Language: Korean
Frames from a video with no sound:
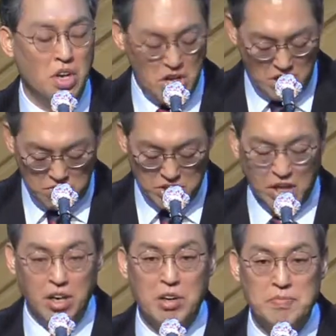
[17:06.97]
해와
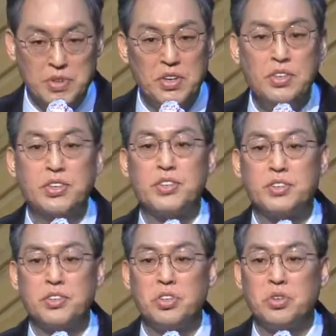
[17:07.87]
달과 별들을
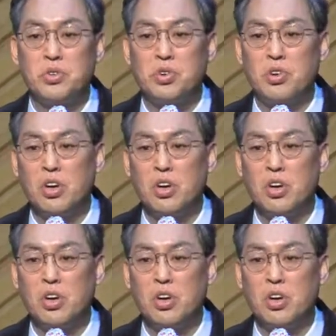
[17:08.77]
섬기고